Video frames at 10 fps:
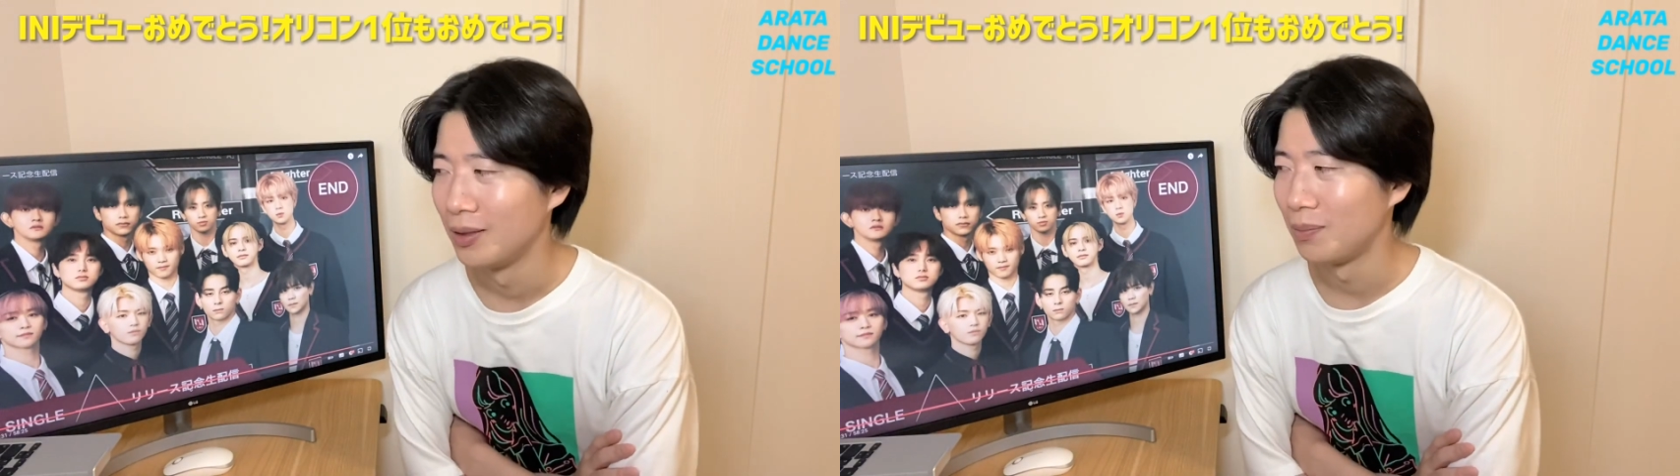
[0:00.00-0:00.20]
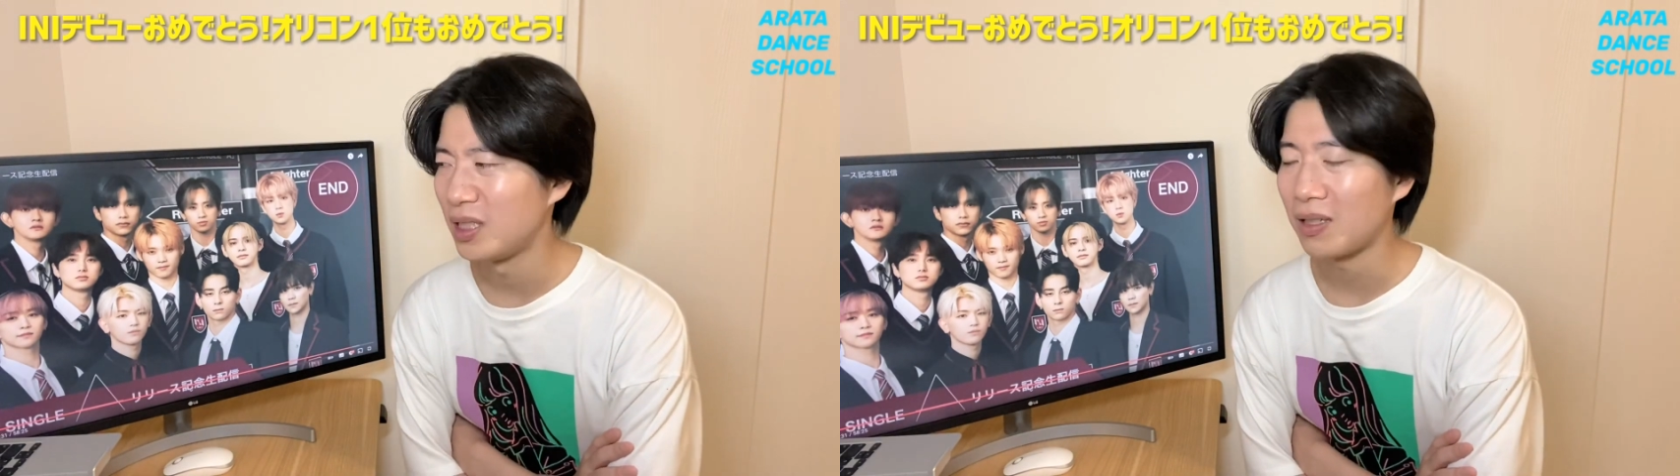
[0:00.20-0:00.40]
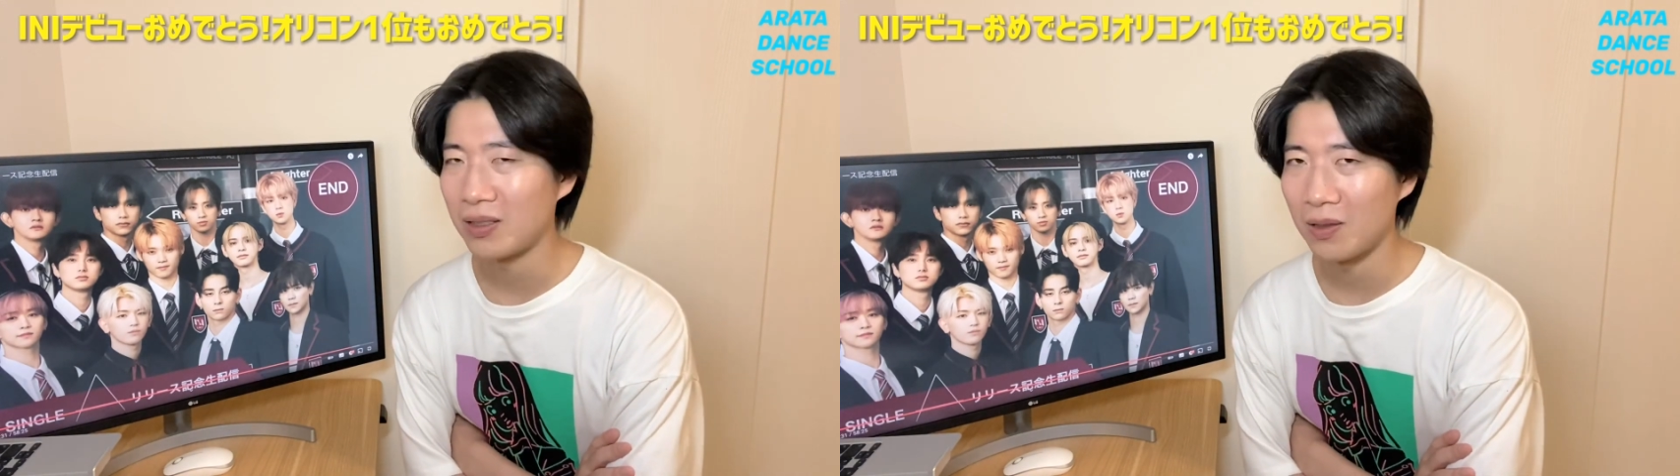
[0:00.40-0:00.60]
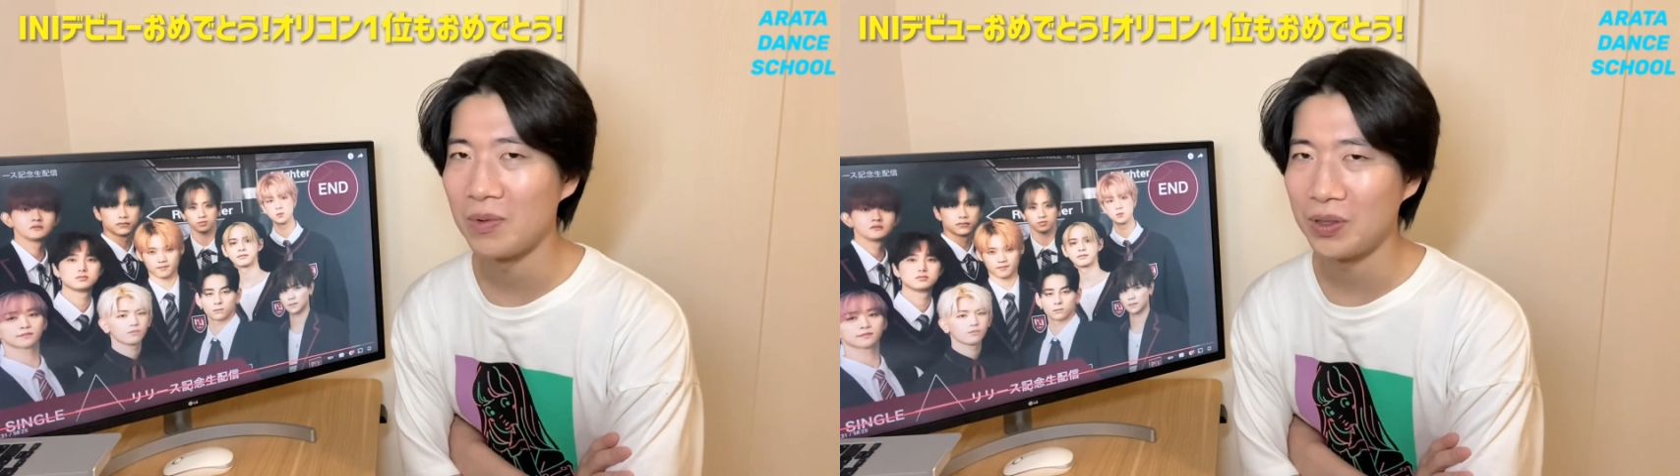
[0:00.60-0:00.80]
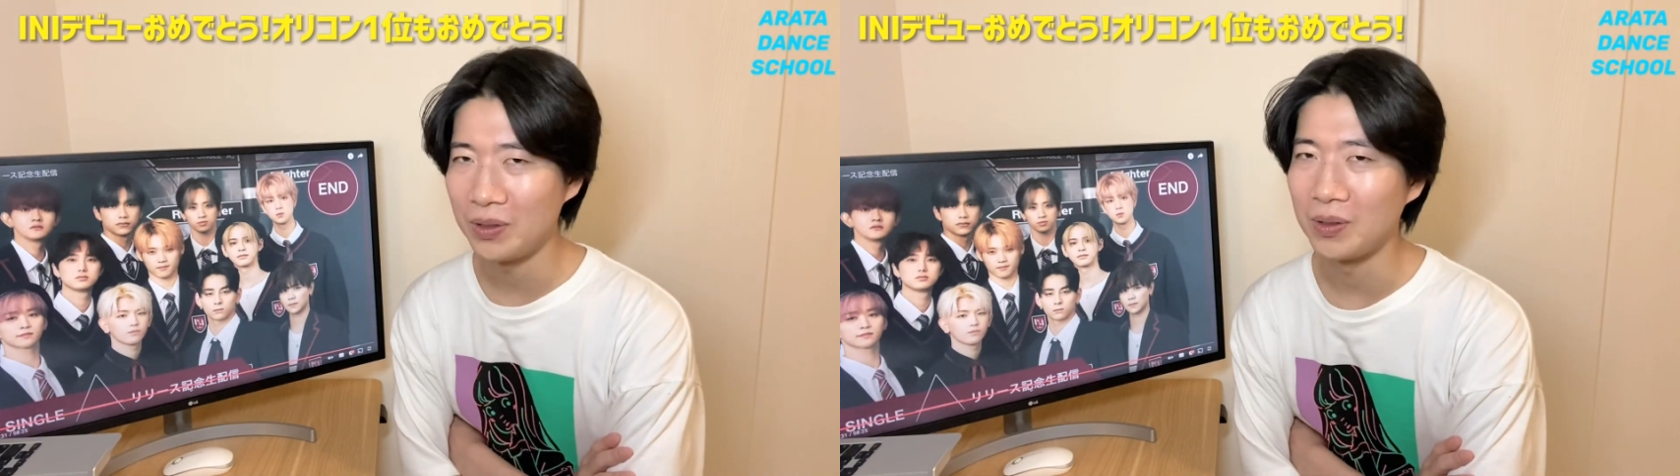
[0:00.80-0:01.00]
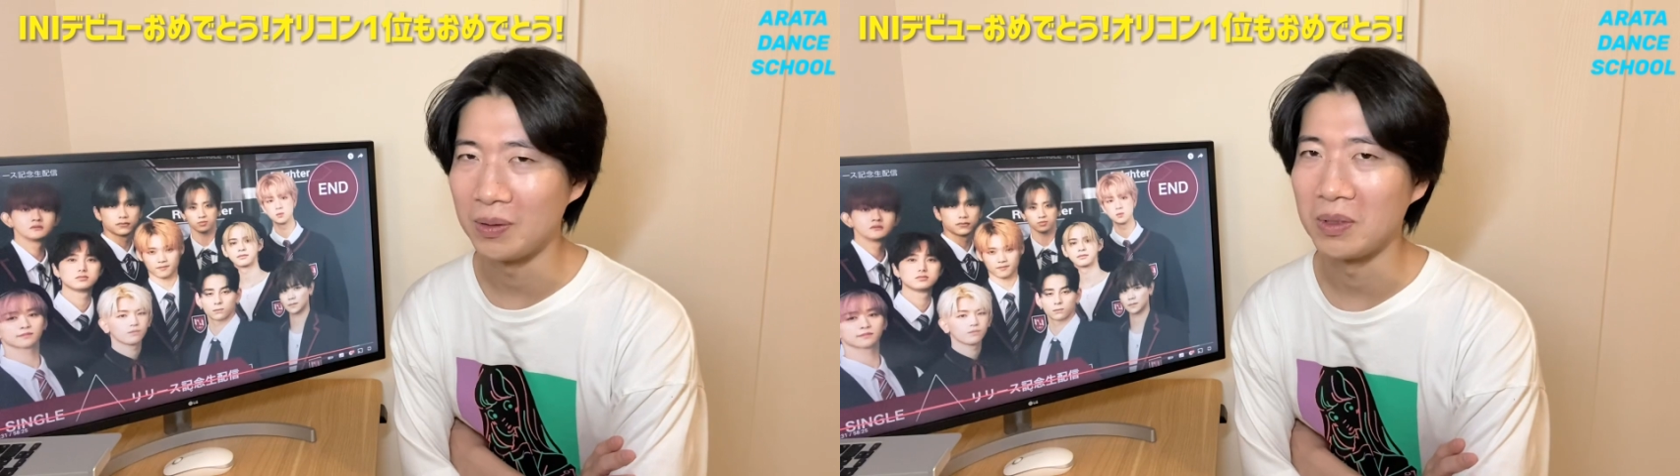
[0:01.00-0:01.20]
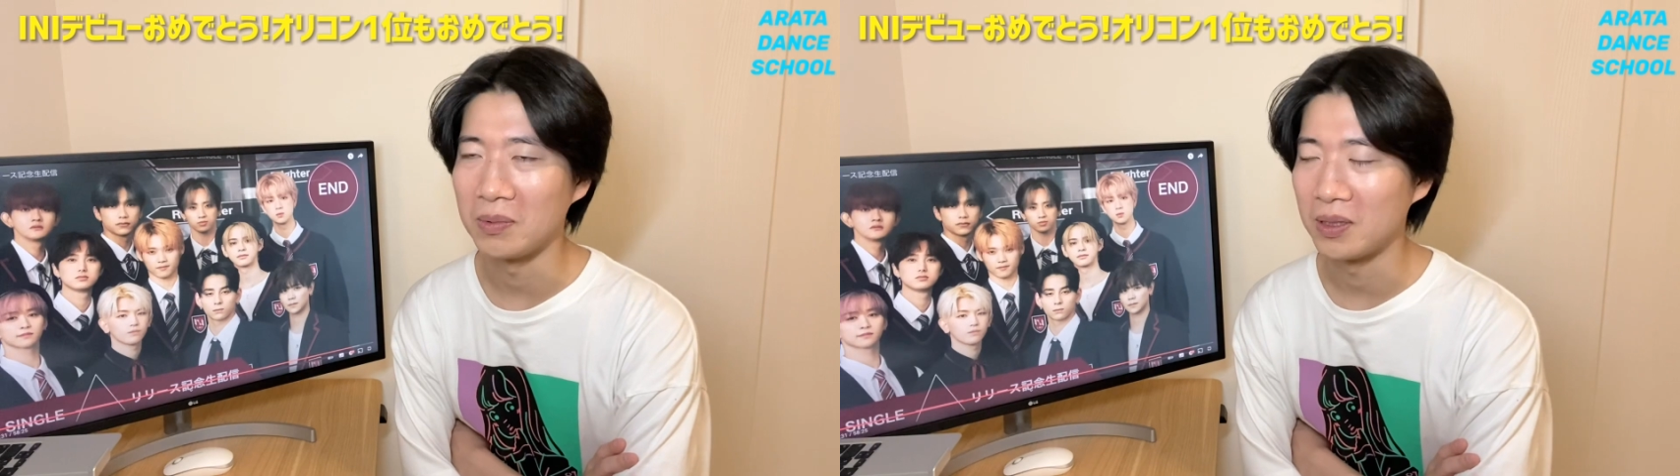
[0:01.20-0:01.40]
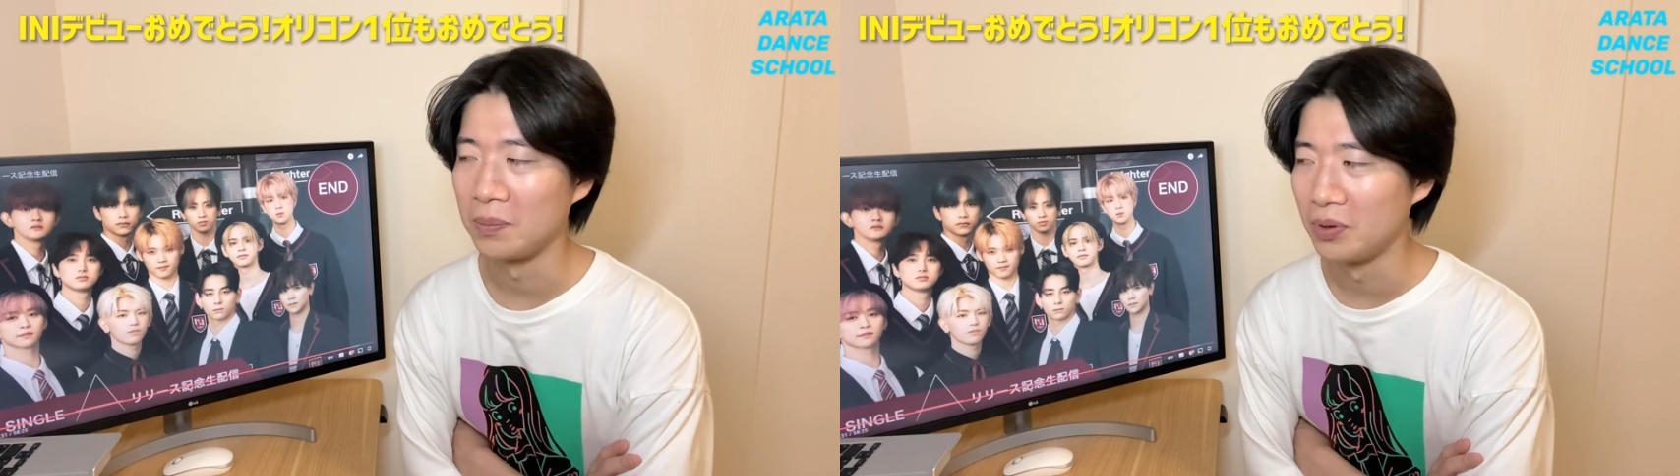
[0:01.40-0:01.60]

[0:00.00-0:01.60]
めちゃくちゃ面白いと思います。